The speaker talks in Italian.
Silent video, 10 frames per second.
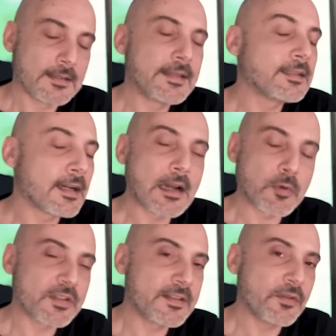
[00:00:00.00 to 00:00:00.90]
Siete nella
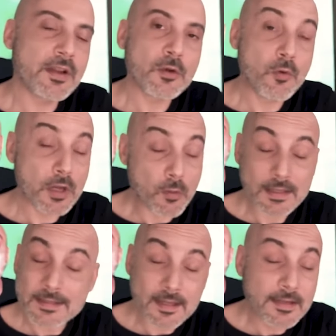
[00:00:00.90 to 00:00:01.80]
posizione in cui
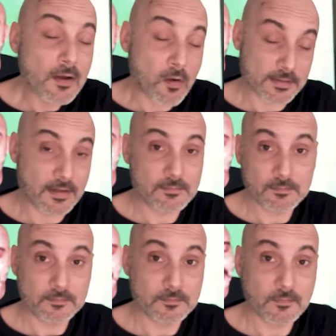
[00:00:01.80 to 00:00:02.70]
qualsiasi cosa
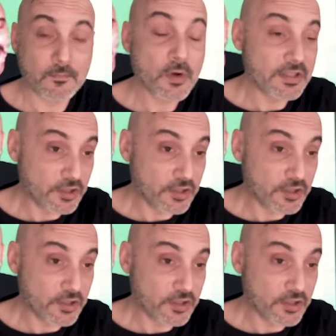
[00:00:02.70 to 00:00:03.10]
voi